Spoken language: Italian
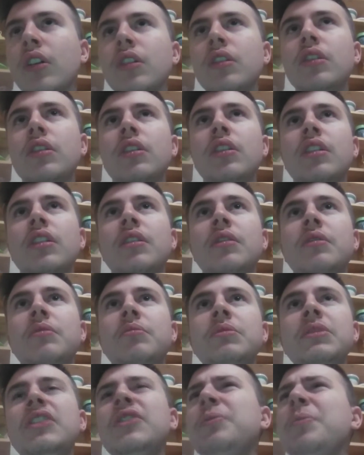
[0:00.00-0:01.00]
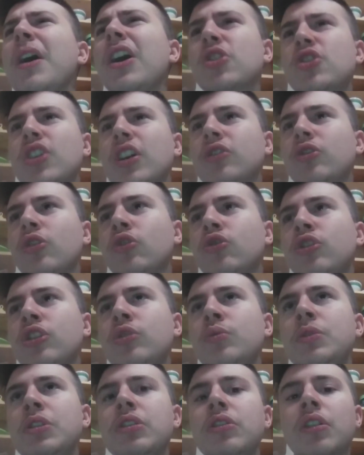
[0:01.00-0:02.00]
mi dispiace l'ha sostituito,
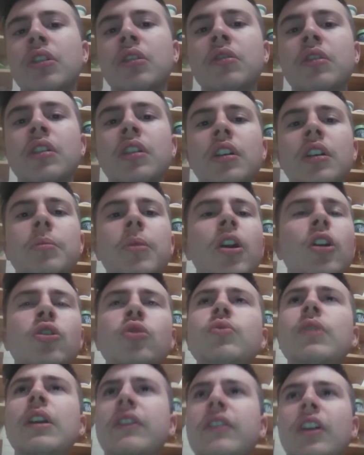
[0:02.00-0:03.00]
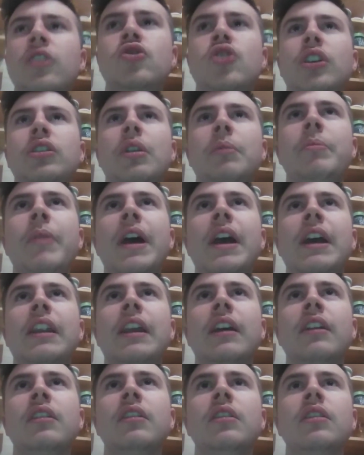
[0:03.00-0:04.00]
però Younes ha giocato bene.
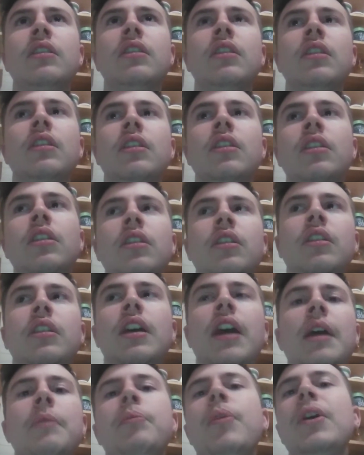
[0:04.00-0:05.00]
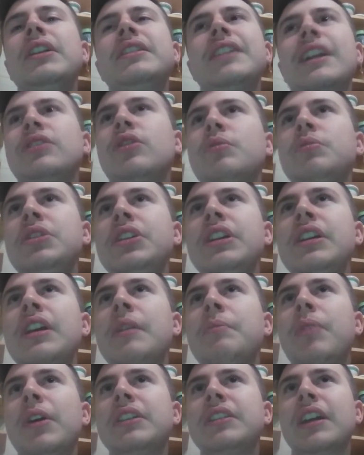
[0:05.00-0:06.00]
E poi è entrato, Mi, e poi è entrato
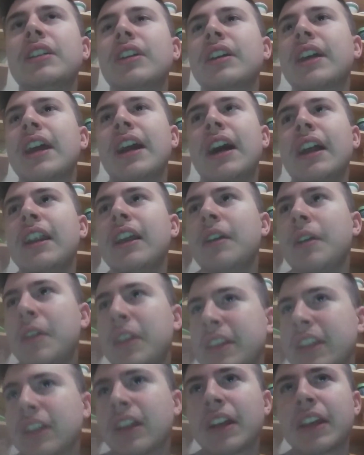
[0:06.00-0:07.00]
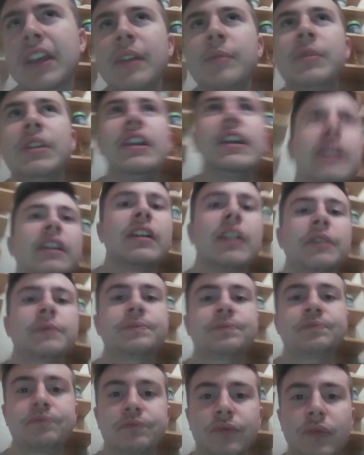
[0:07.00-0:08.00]
anche, Gale, è entrato anche Milik.
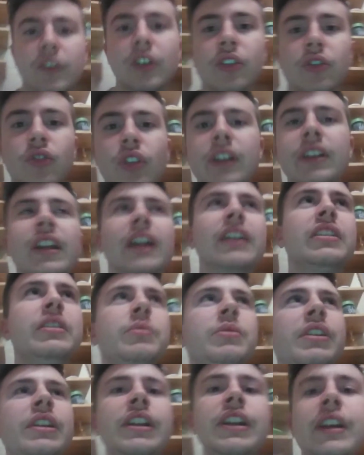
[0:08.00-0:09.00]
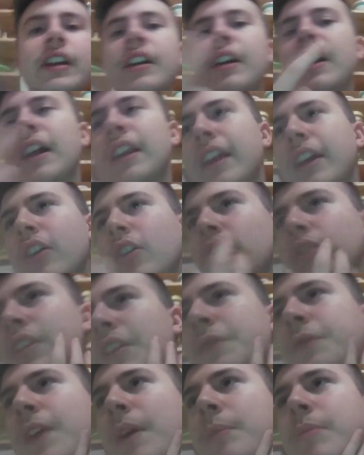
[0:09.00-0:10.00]
Sono entrati Milik, Gallegon e Fabian
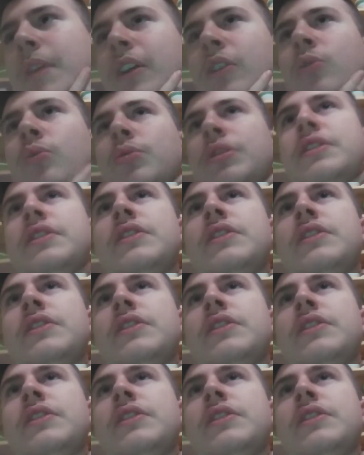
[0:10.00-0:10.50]
Ruiz.